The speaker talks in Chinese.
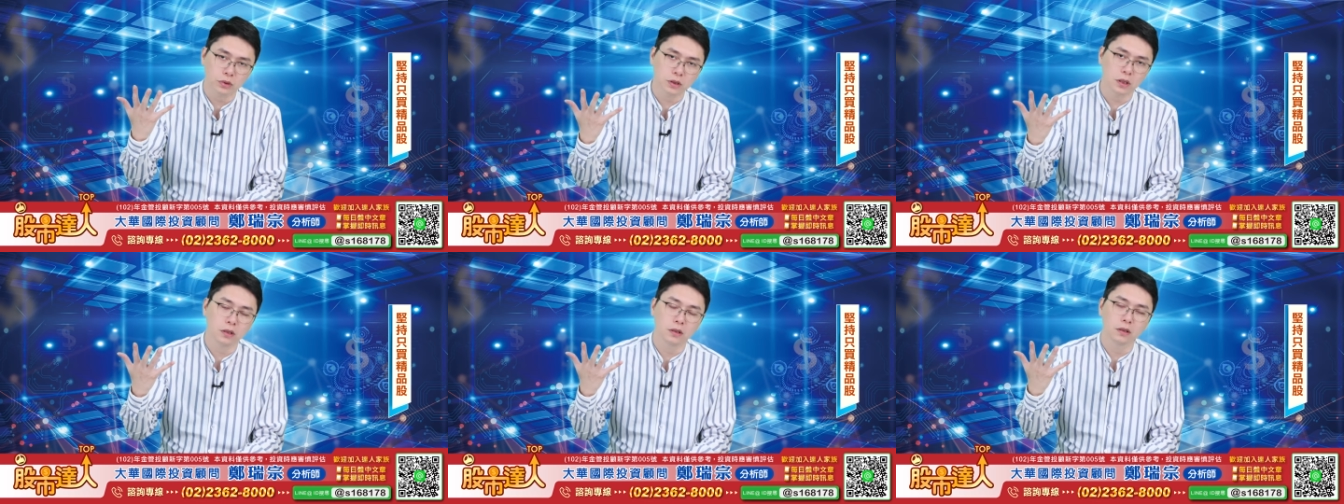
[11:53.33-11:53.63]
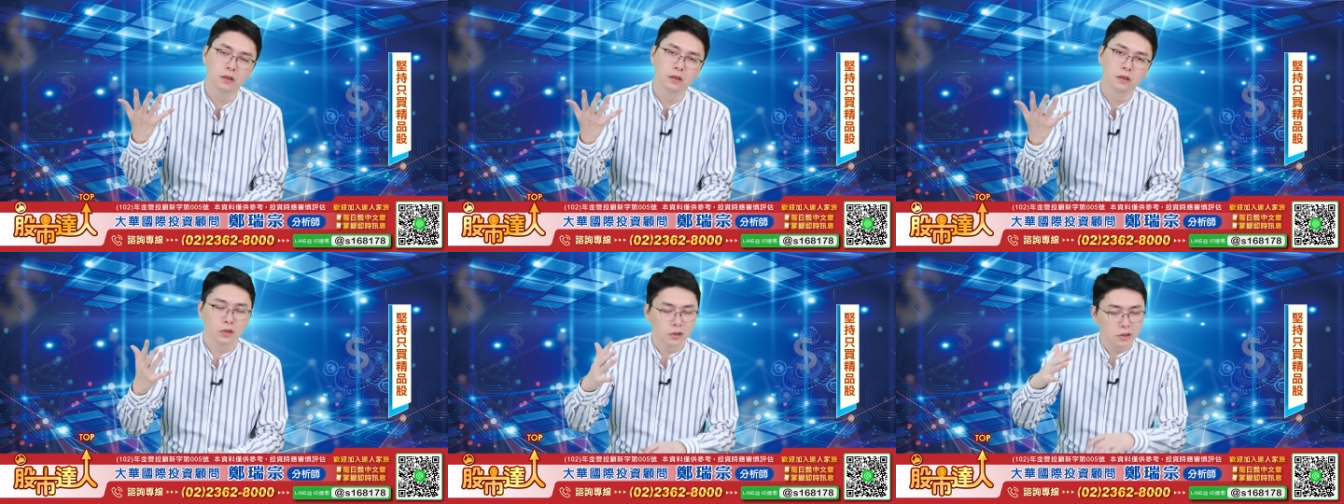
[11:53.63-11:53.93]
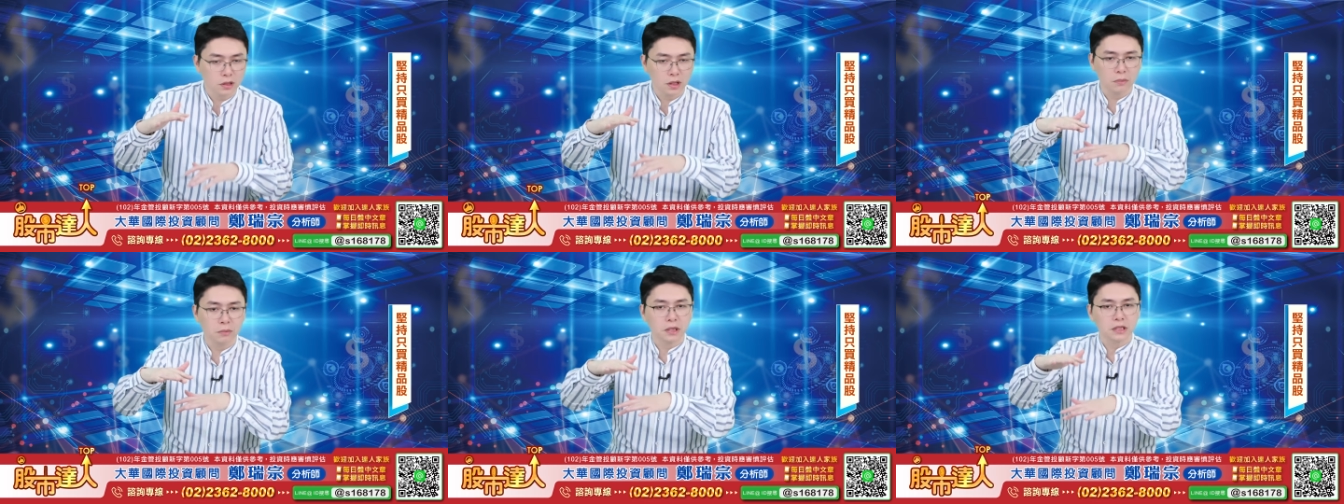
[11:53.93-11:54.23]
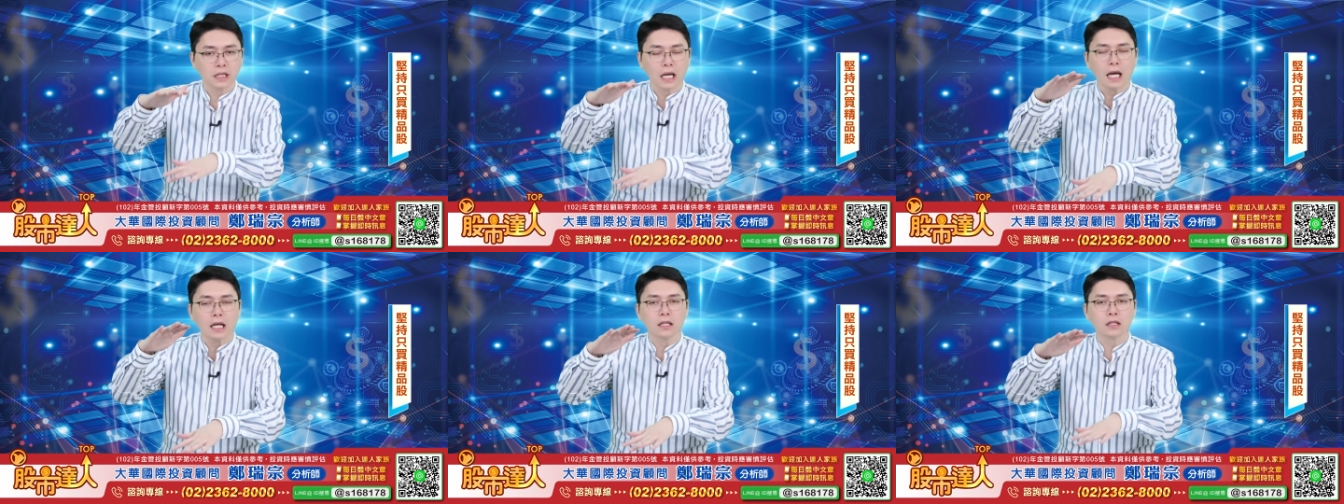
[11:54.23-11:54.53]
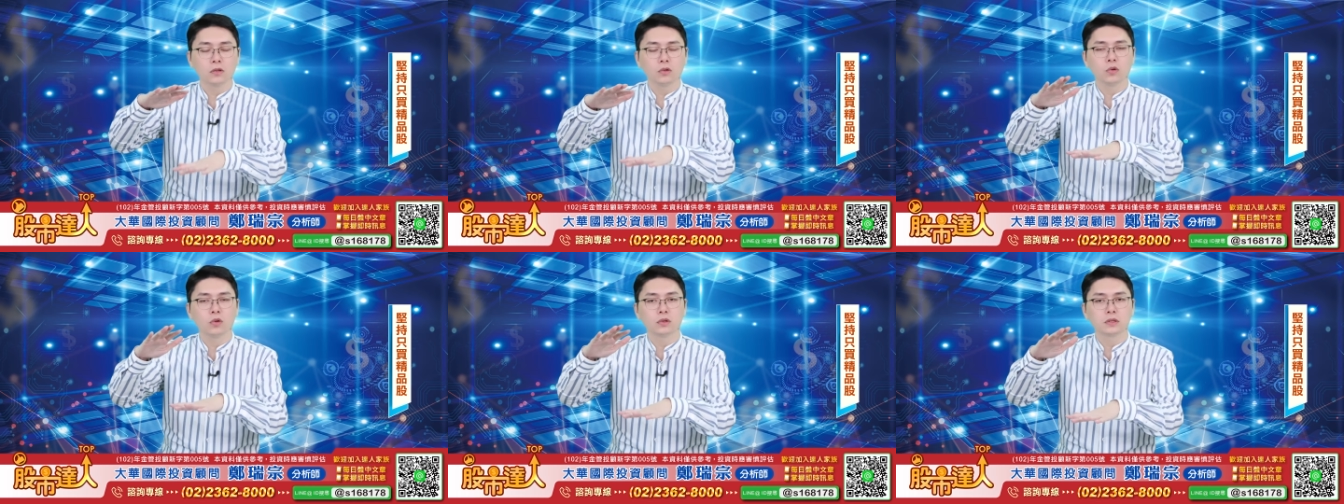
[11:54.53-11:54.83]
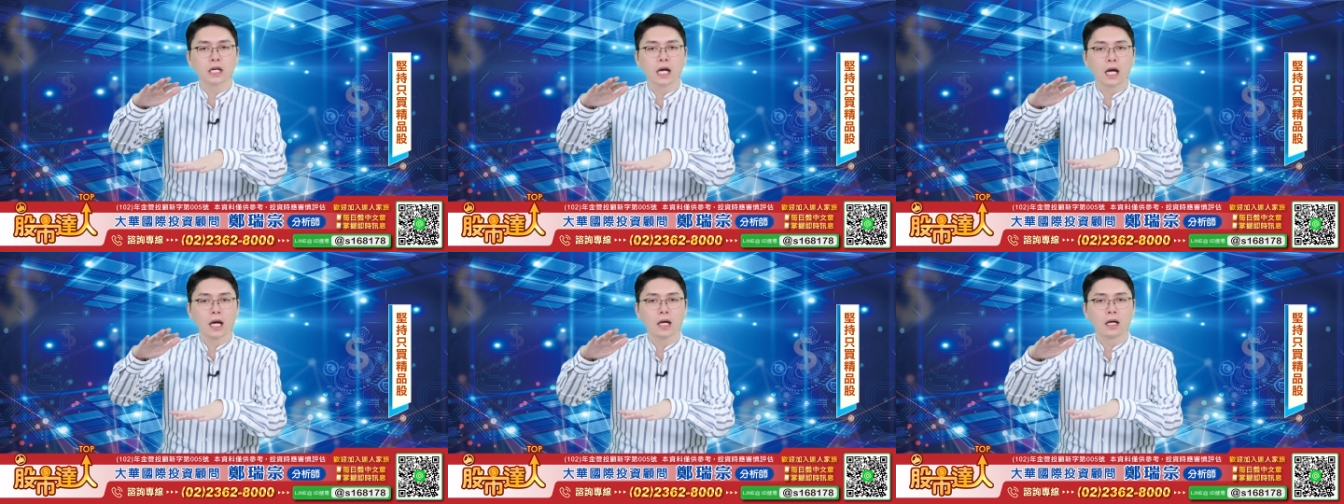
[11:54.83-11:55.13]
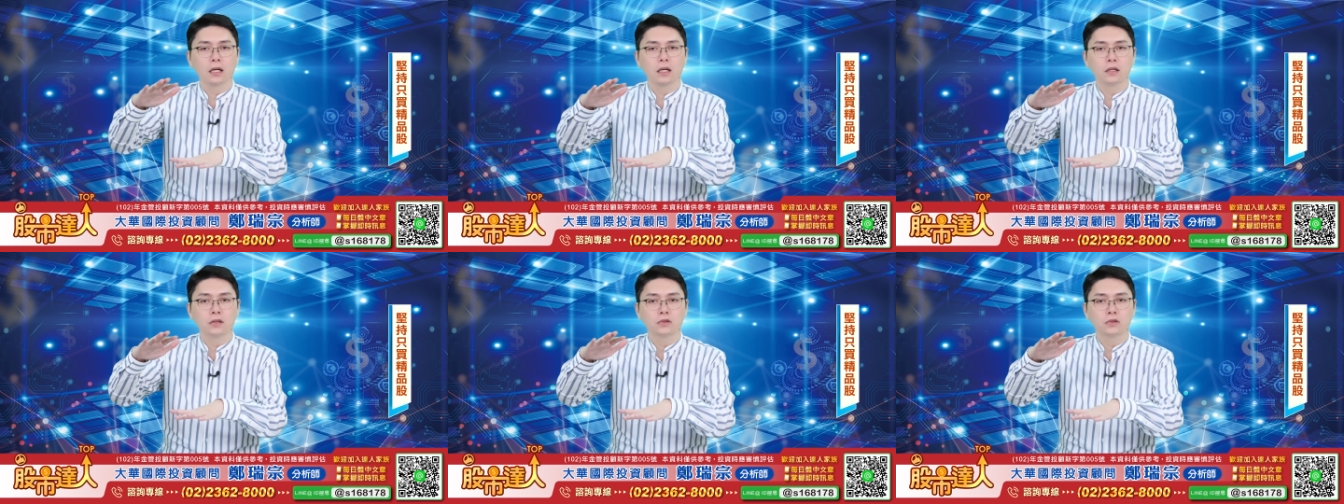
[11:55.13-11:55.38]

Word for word: 成，所以这么大的落差，